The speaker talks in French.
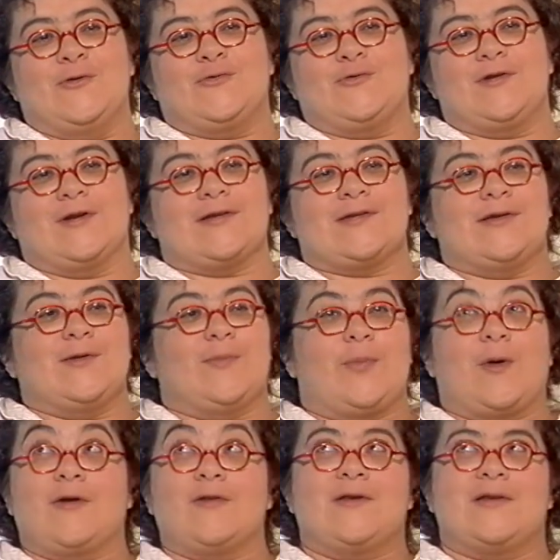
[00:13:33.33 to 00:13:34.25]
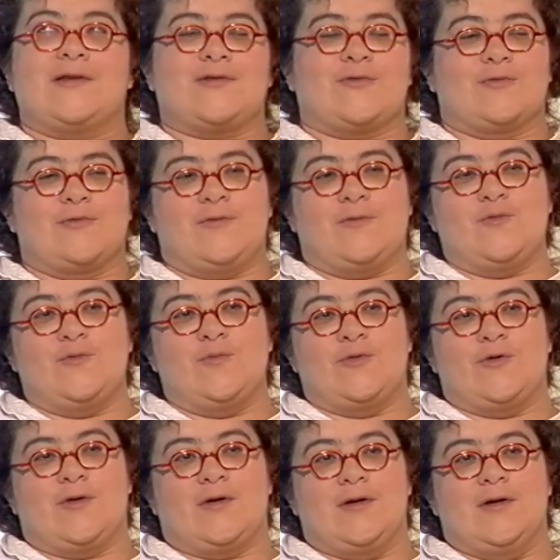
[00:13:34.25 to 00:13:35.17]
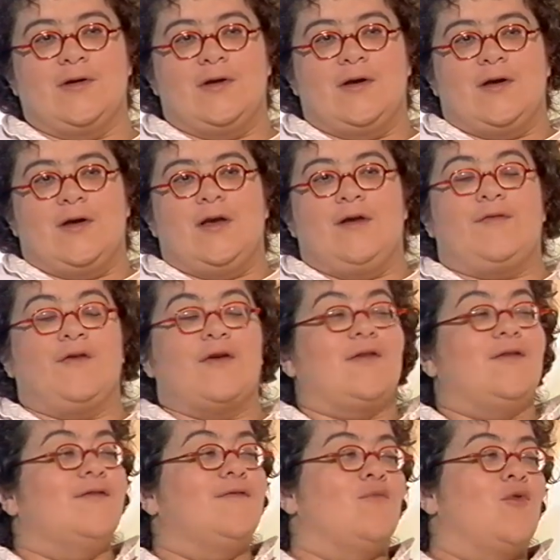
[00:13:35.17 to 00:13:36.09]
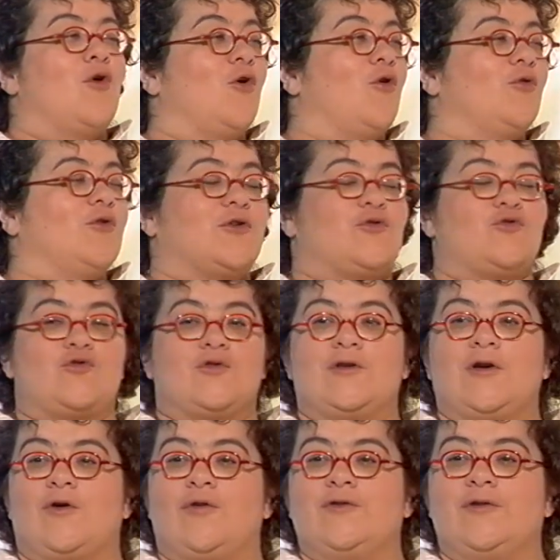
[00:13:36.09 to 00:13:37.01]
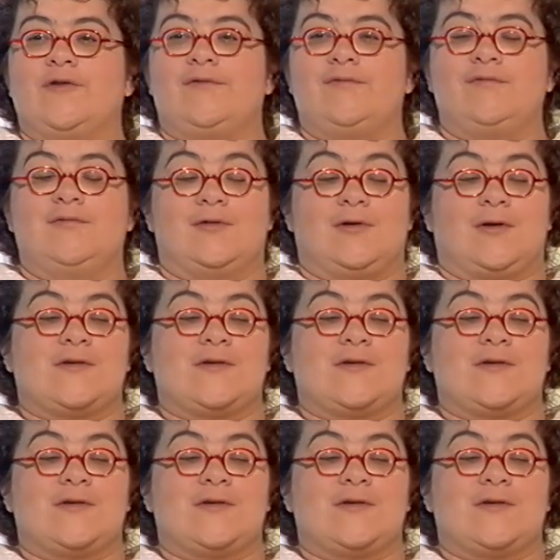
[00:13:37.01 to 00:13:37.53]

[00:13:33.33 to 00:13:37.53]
Je veux dire, c'est pas une question de vie ou de mort effectivement, on a toujours des rendez-vous.